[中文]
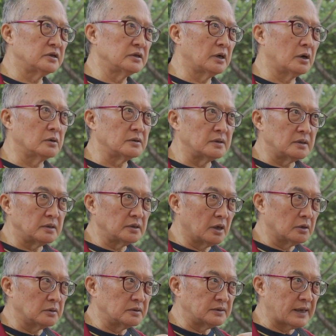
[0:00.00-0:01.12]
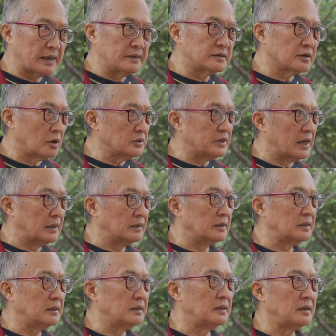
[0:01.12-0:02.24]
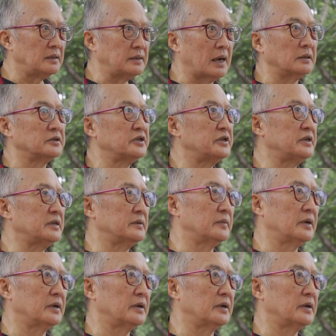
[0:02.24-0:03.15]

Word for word: 要燃烧氧气的，